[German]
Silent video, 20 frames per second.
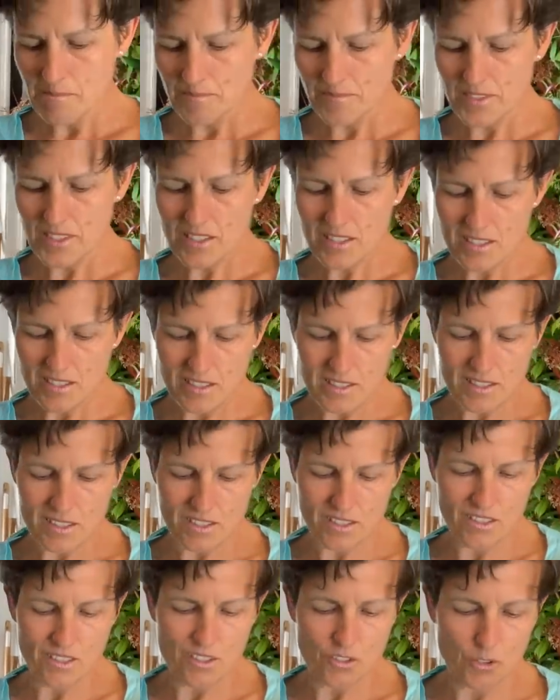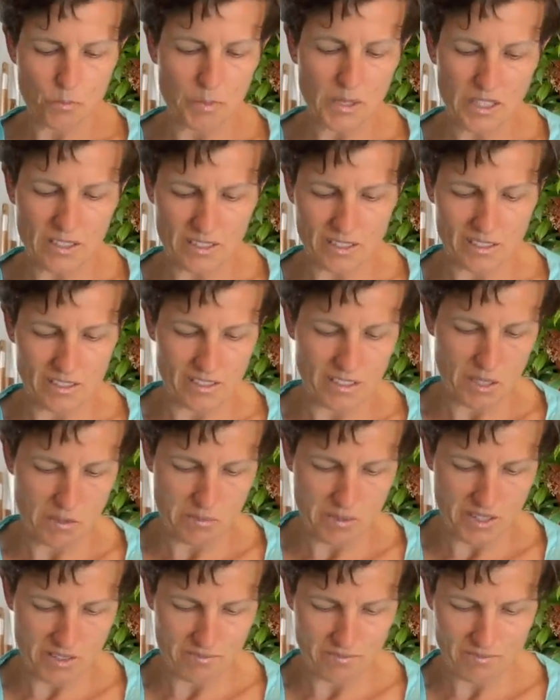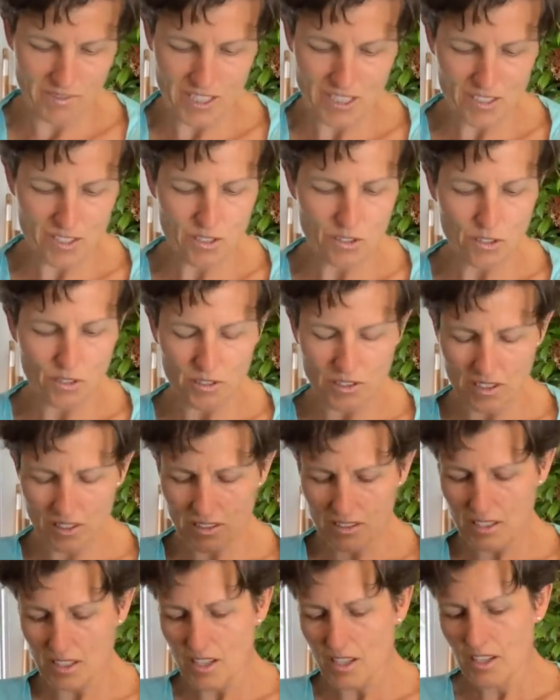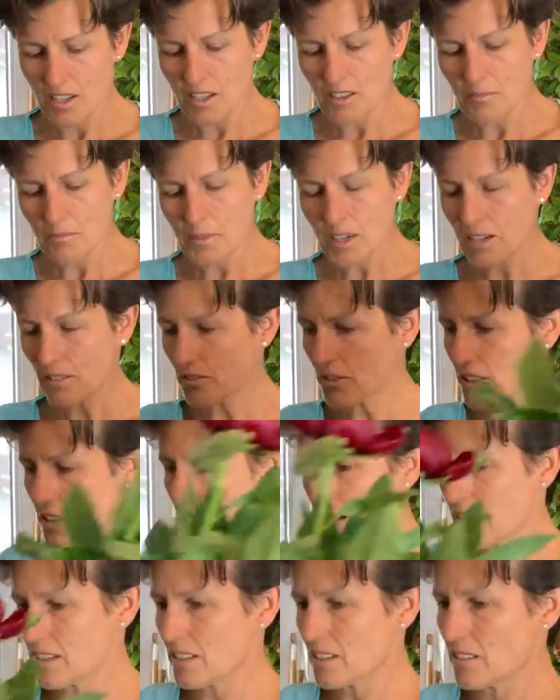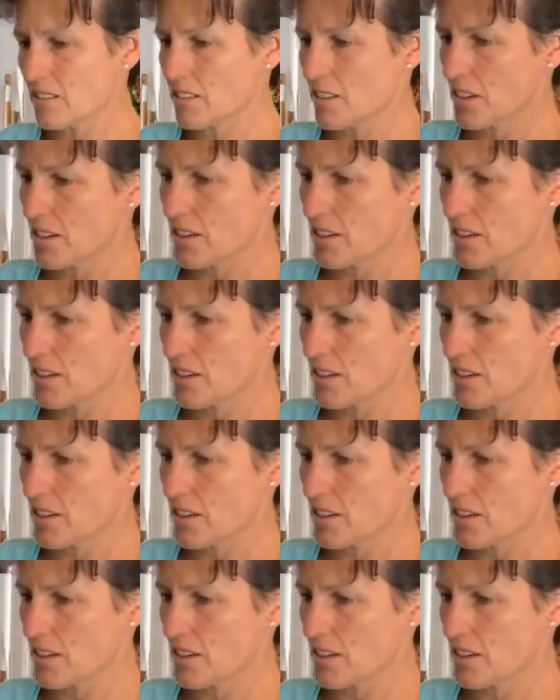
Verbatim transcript: das ist später ein Thema. Jetzt noch nicht. Ich mache wieder einen,